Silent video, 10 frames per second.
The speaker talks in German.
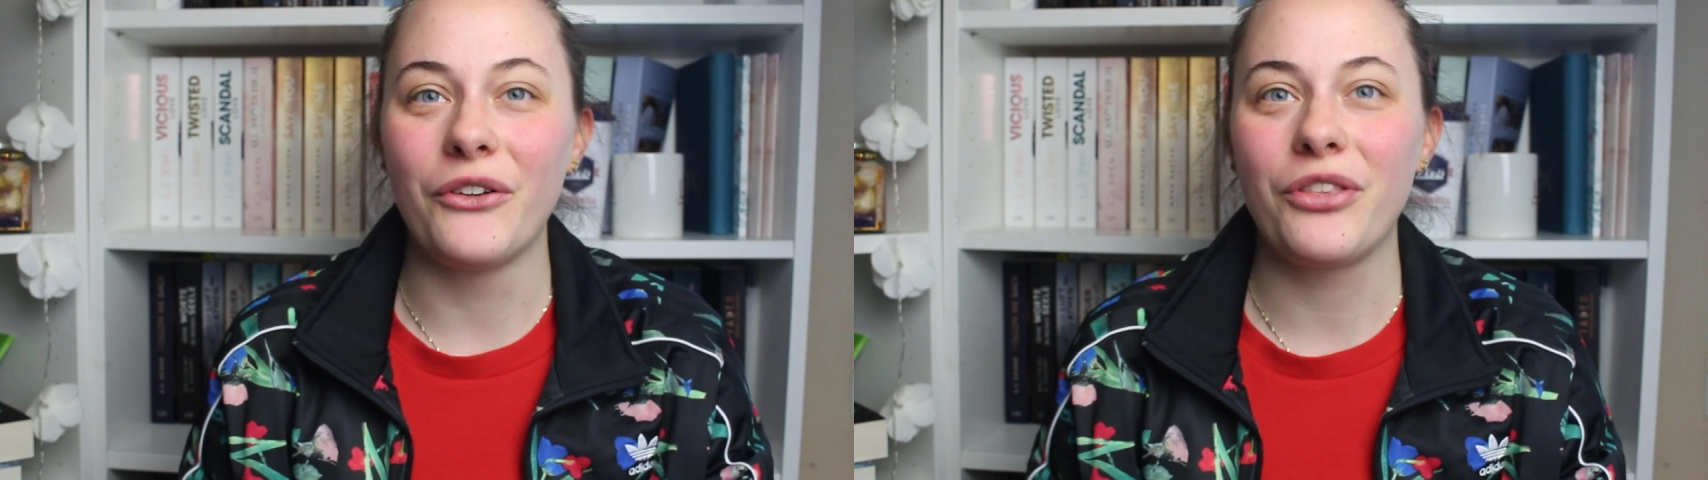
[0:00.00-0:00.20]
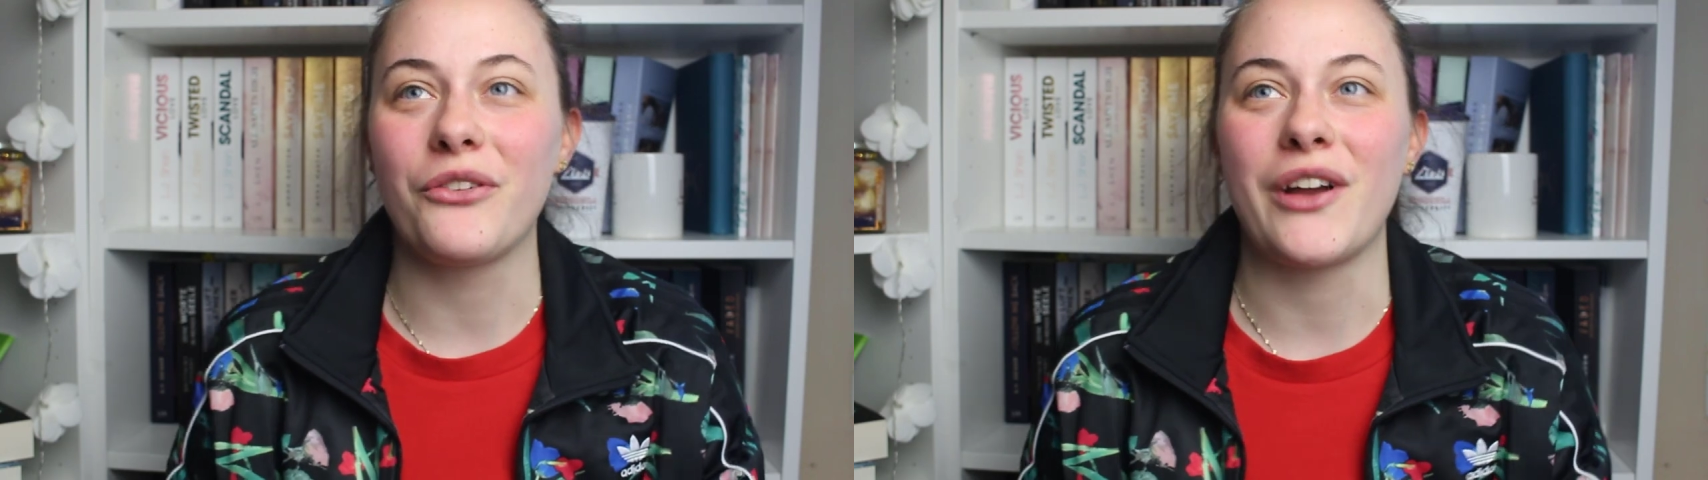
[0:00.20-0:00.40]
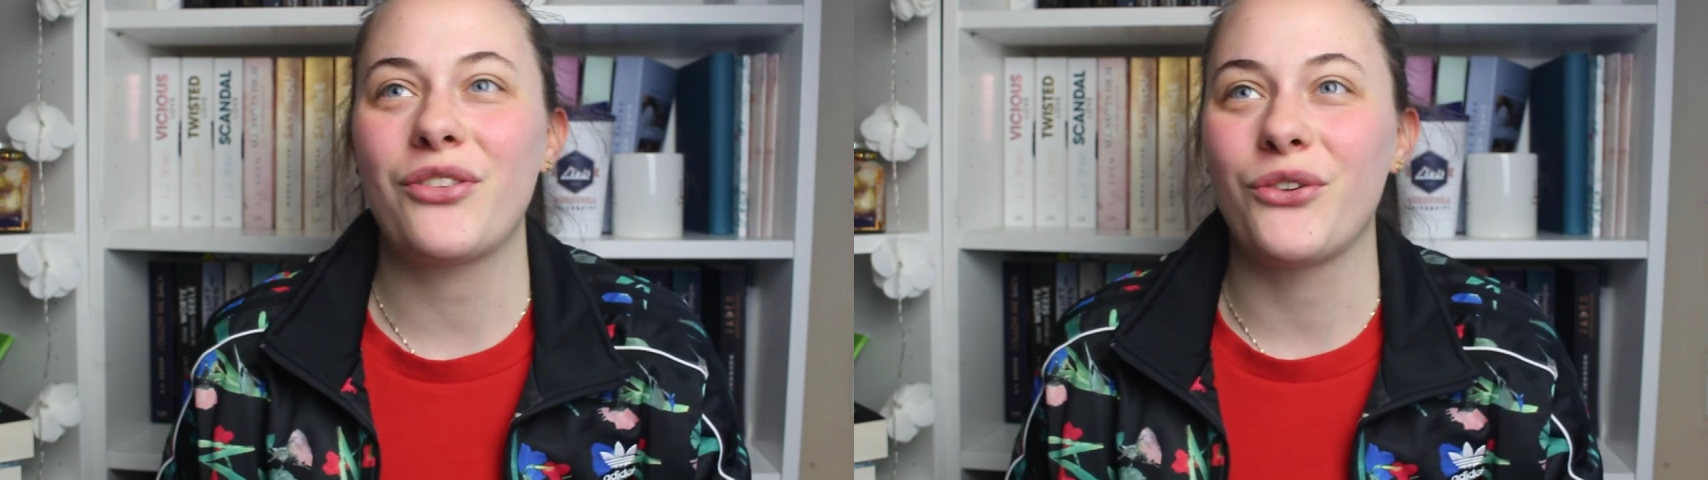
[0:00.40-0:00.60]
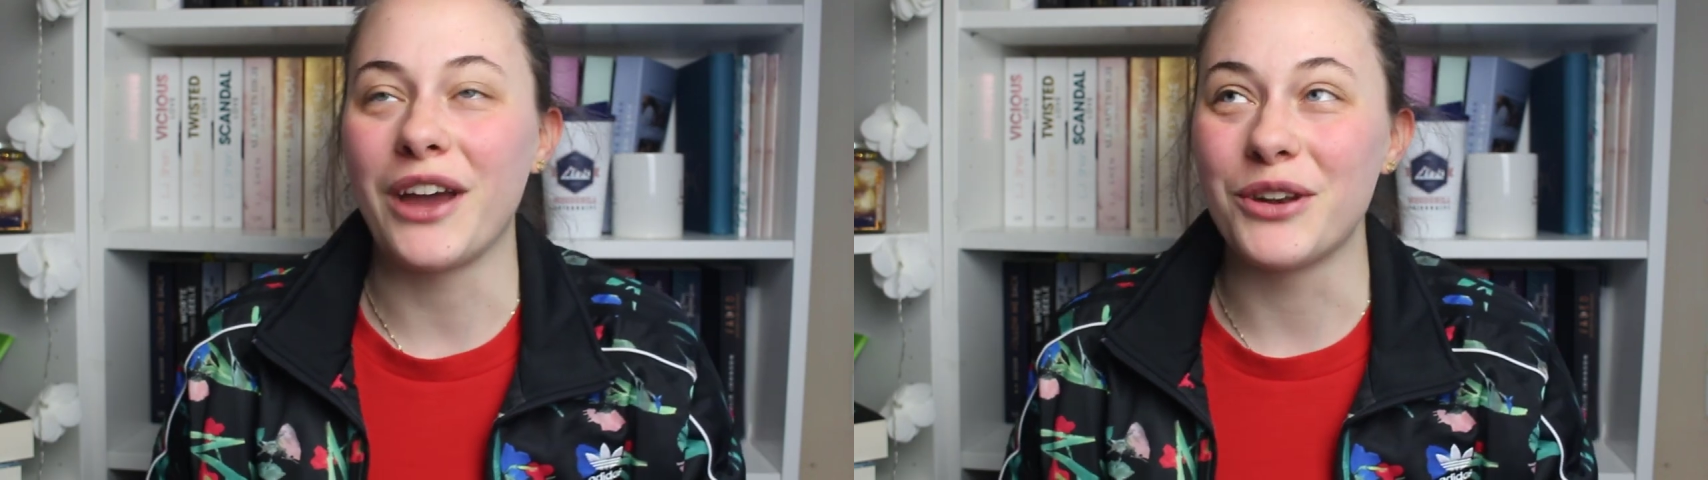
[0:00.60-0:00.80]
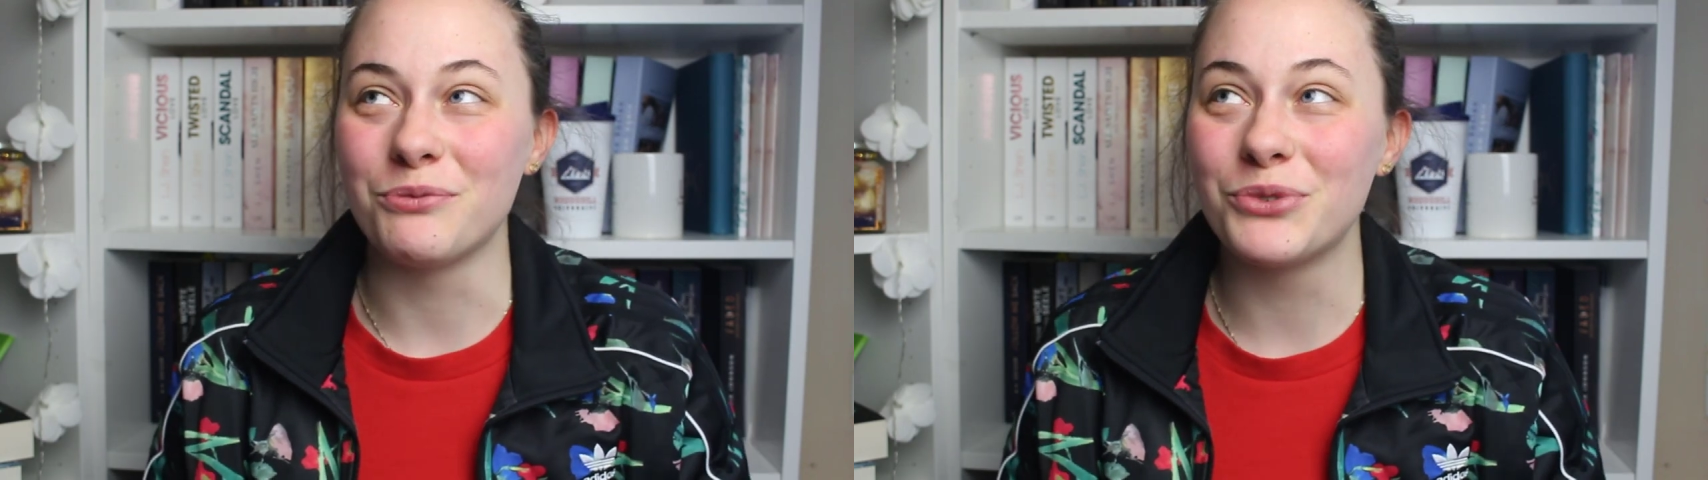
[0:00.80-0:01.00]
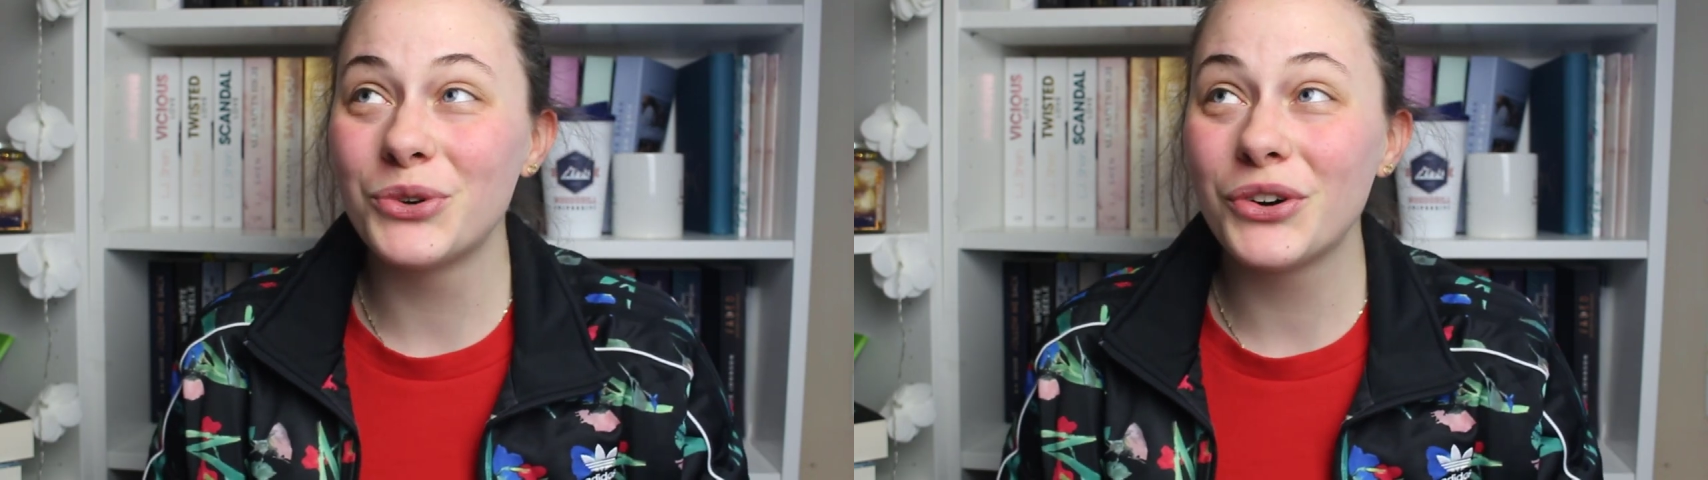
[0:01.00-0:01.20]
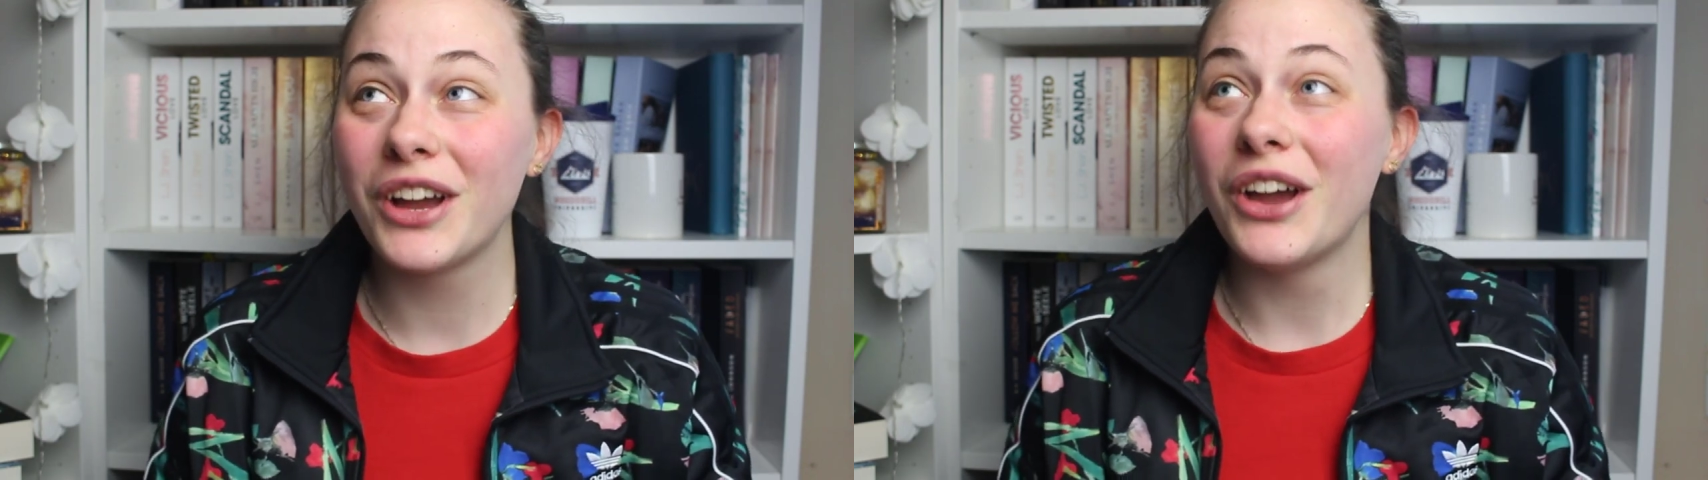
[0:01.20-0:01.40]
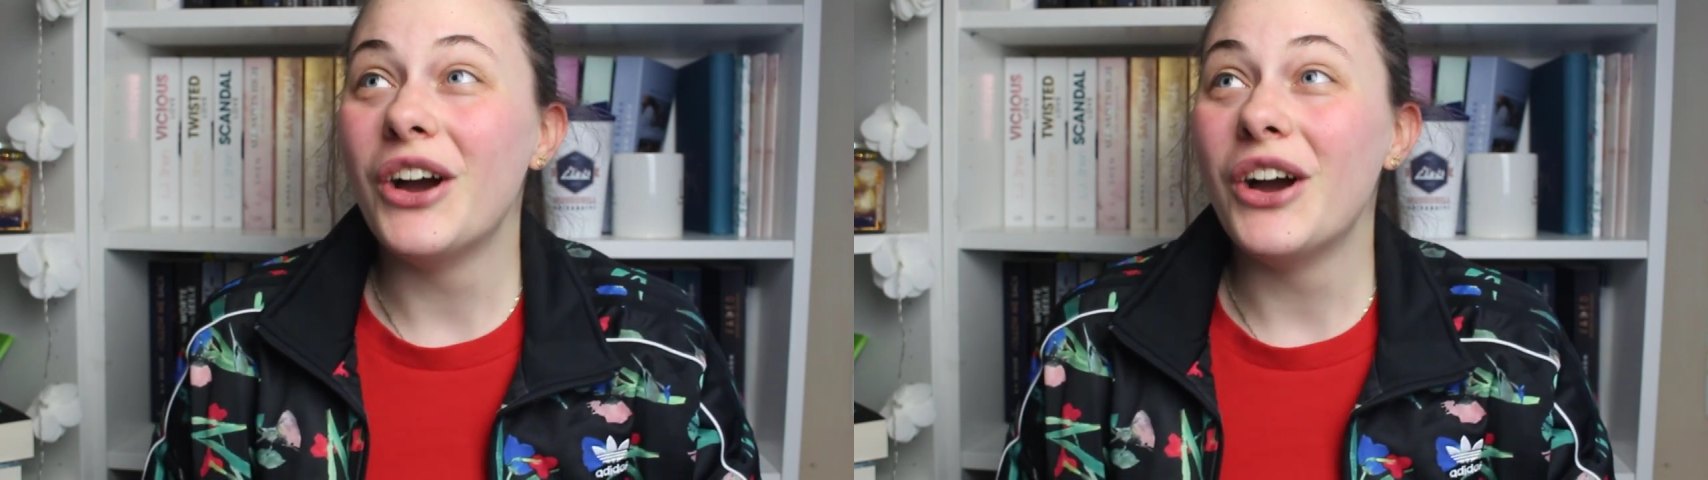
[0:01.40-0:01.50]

und zwar zu einem Buch.